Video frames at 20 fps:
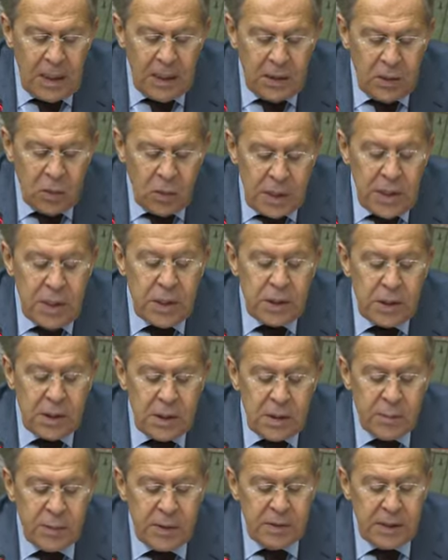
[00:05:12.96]
Ну, конечно, и
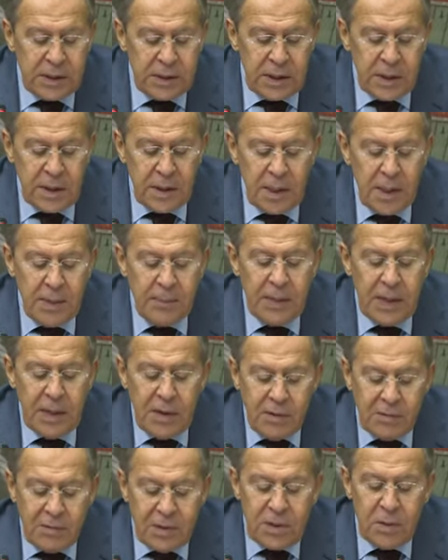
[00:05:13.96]
на повестке дня
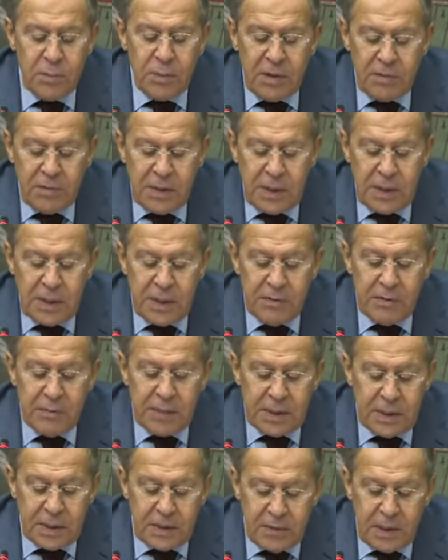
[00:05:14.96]
возобновление в
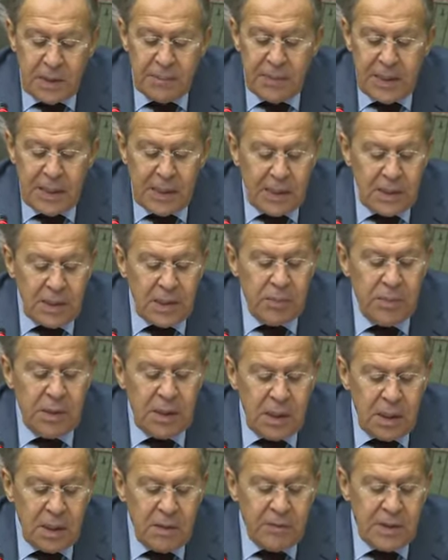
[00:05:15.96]
Москве
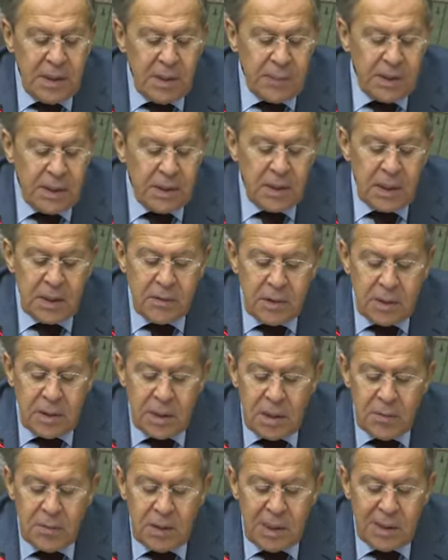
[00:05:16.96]
семинаров для
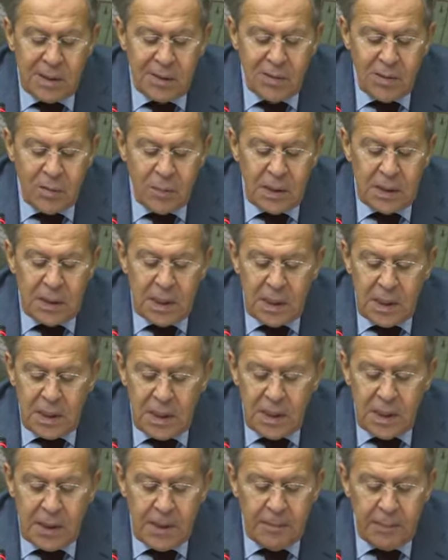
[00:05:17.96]
представителей молодого
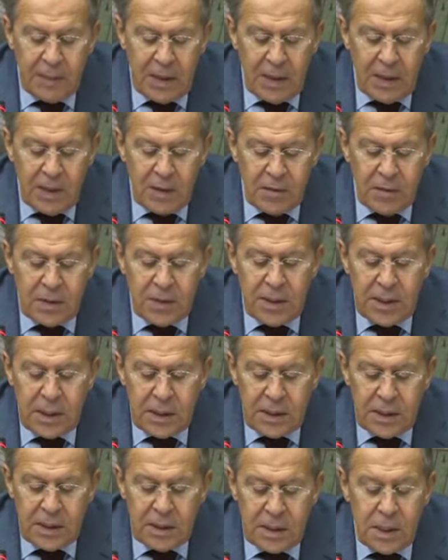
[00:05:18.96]
поколения в
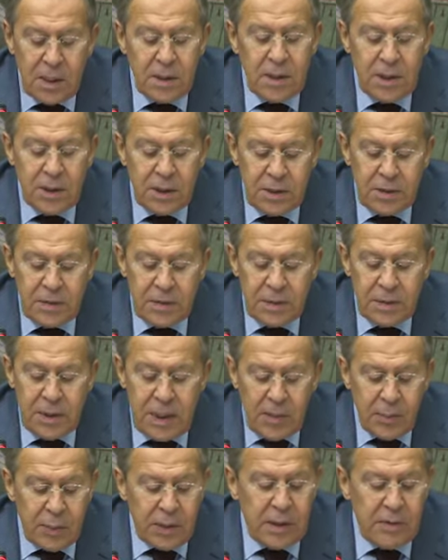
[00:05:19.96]
интересах дальнейшего
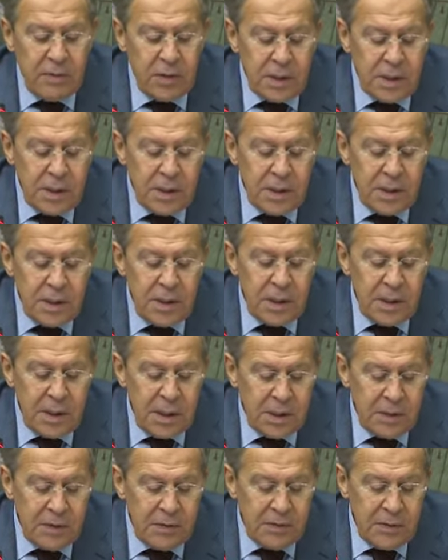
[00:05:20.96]
продвижения
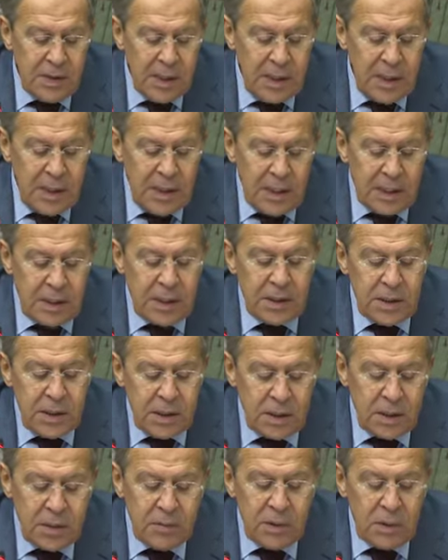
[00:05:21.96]
интересов
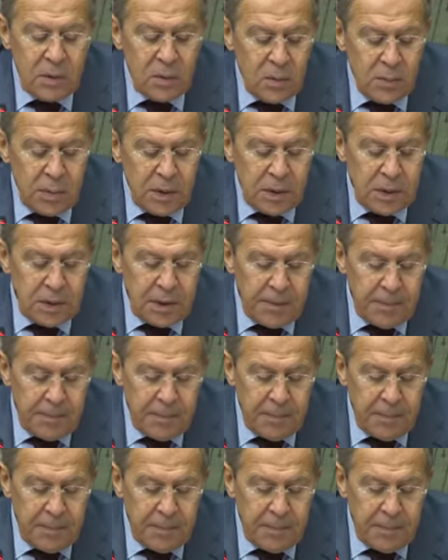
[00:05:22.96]
российского зарубежья.